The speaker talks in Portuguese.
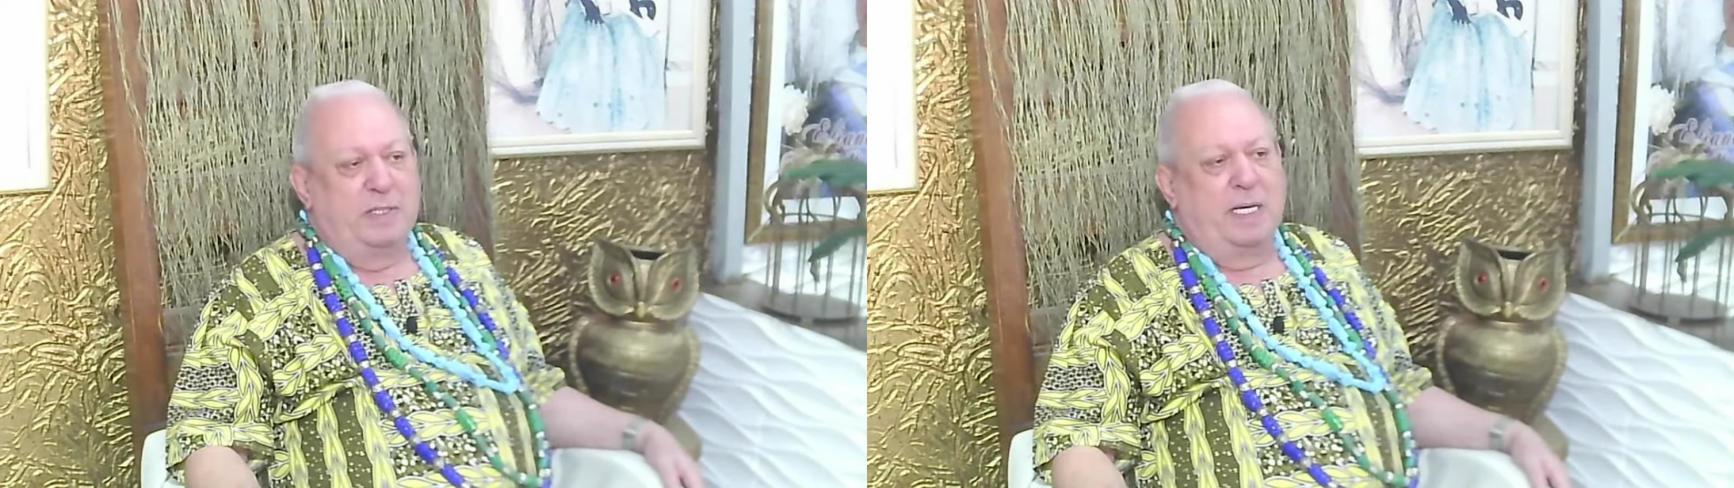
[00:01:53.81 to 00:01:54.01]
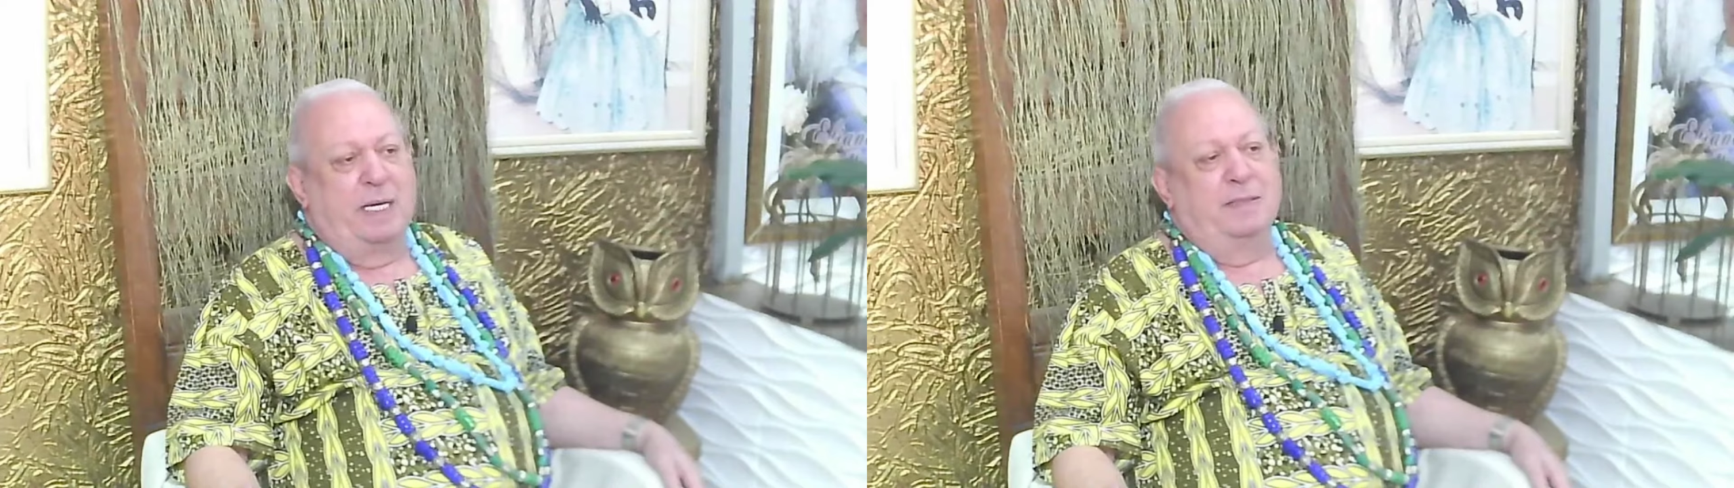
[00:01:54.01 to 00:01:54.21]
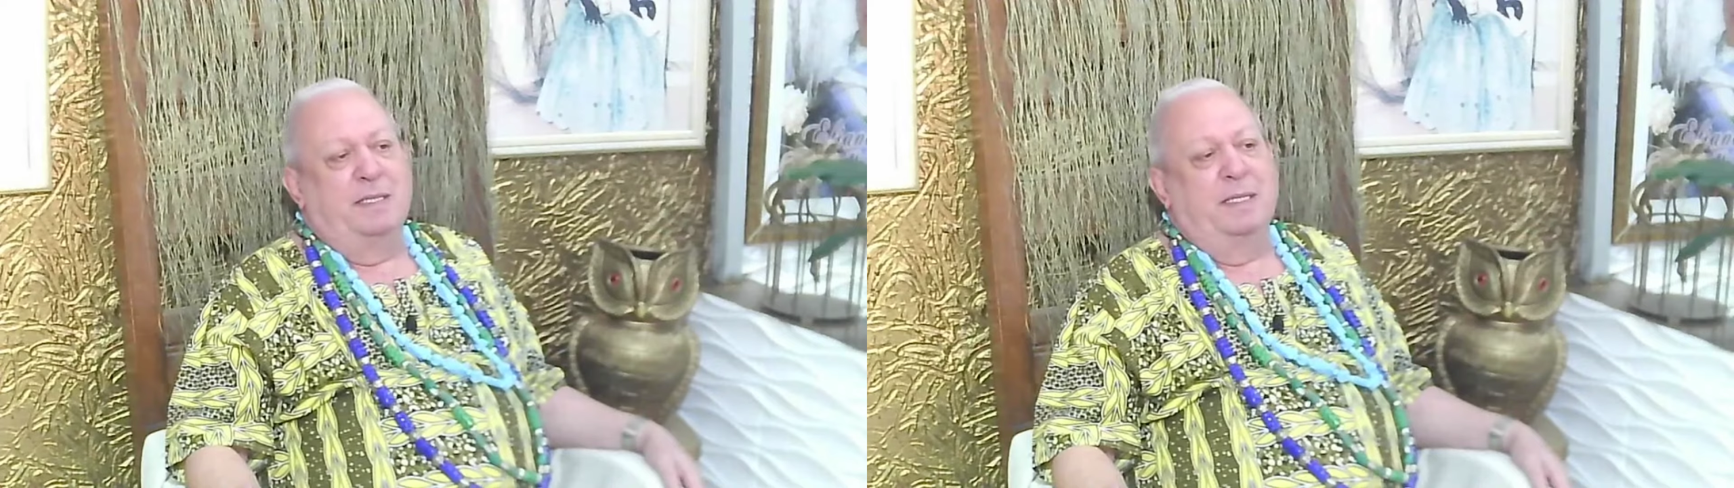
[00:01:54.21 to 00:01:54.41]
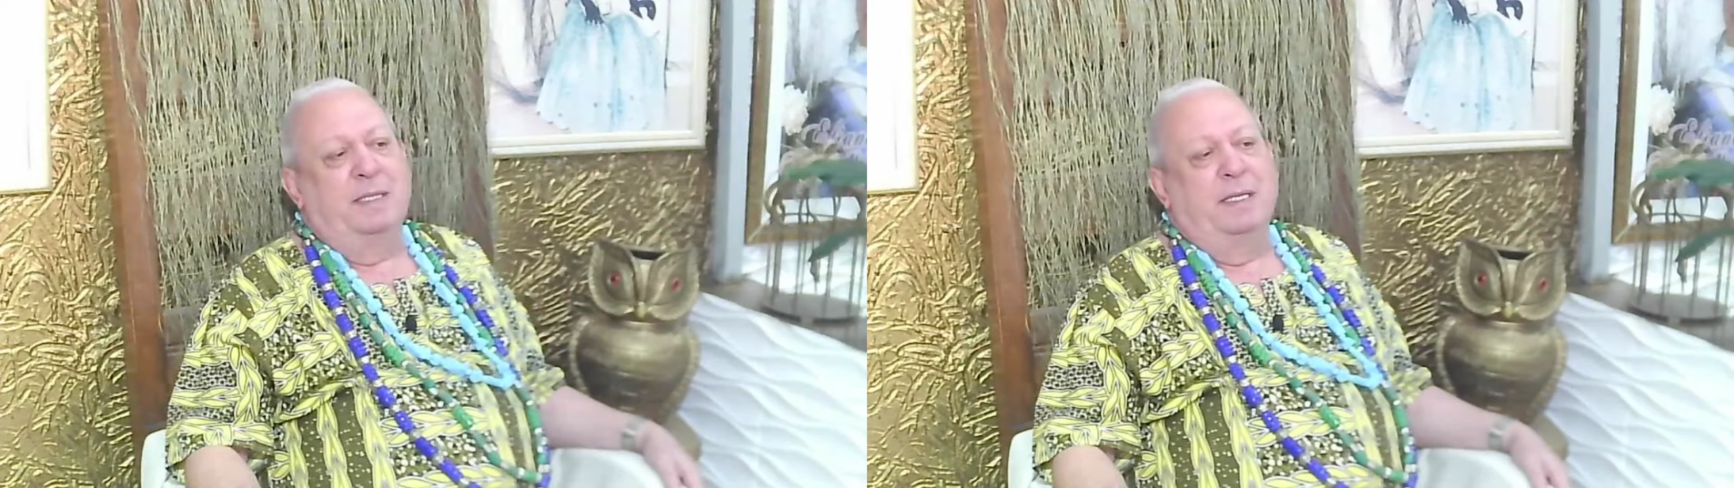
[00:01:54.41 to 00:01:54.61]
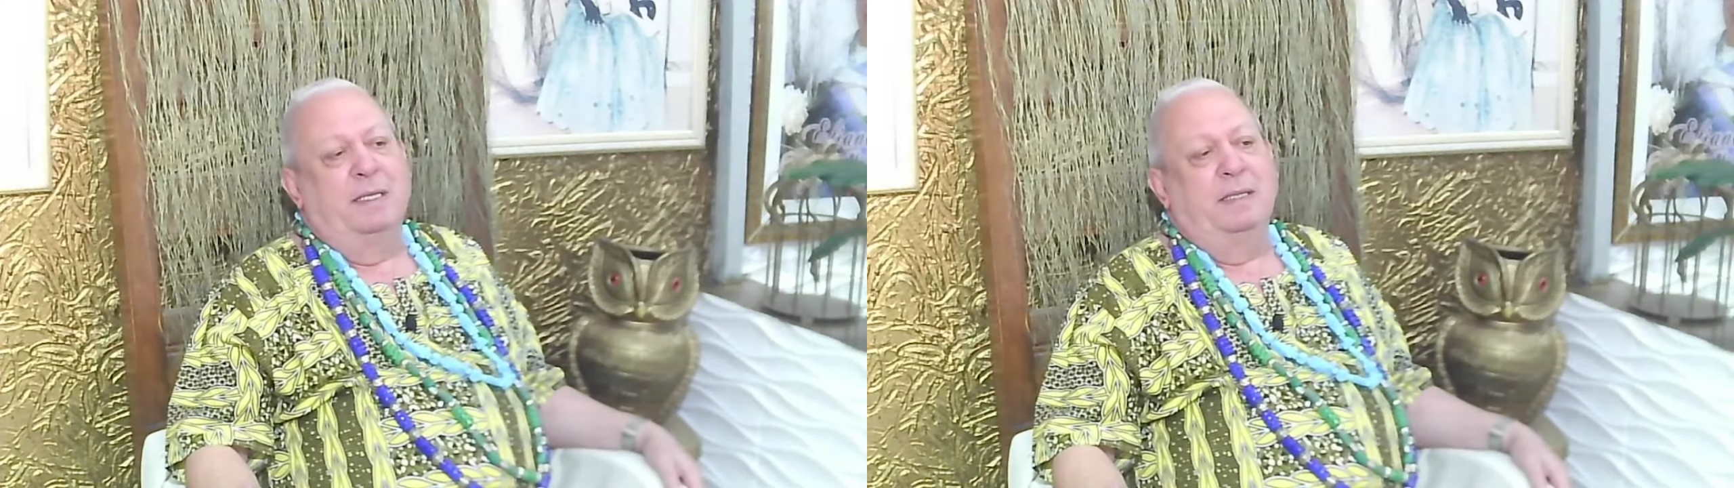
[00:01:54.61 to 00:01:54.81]
na casa
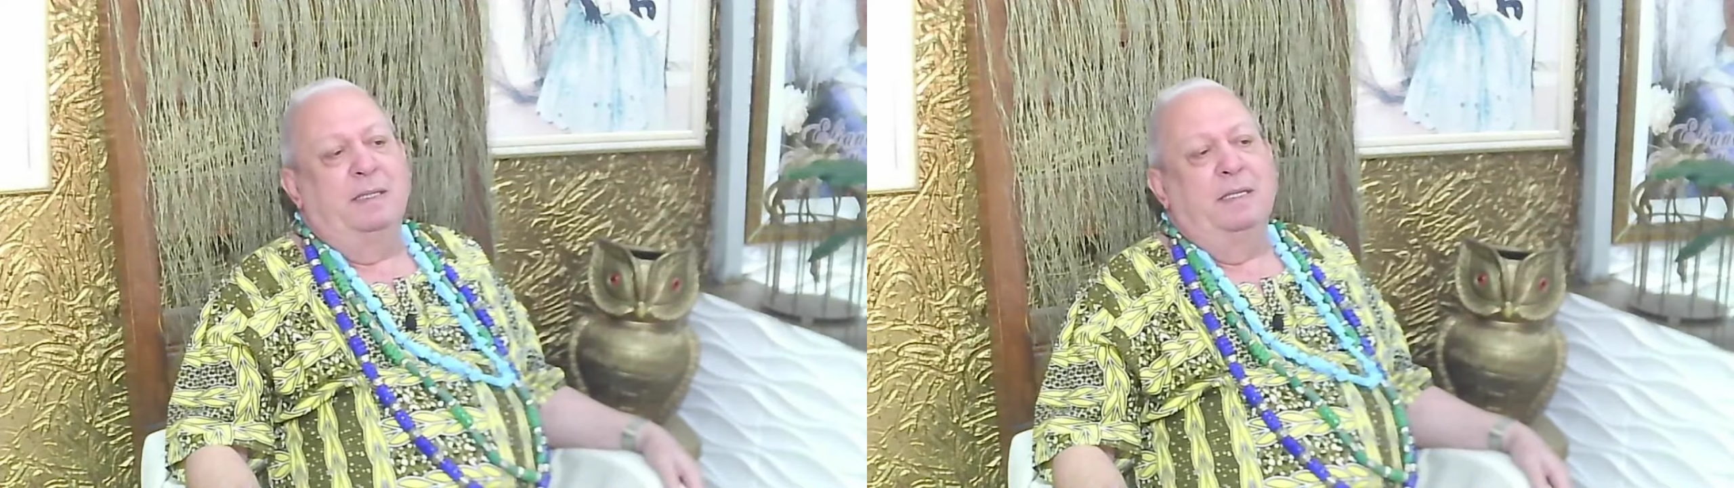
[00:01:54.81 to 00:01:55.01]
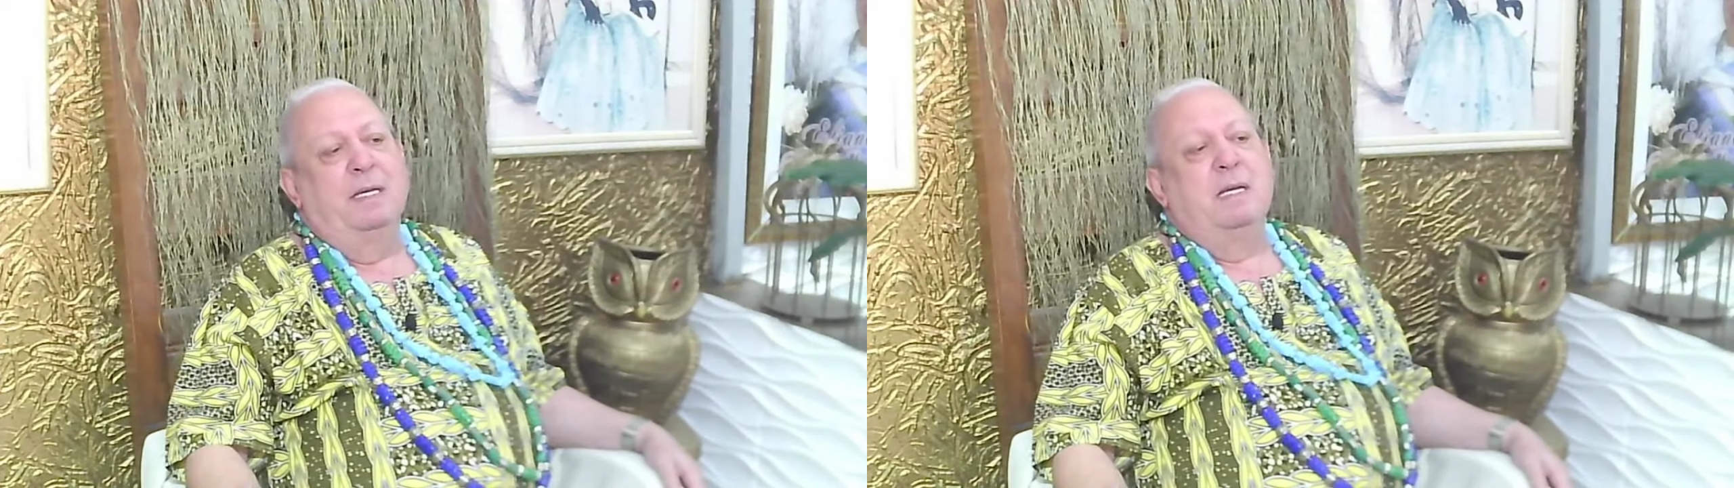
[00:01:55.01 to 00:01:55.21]
dele,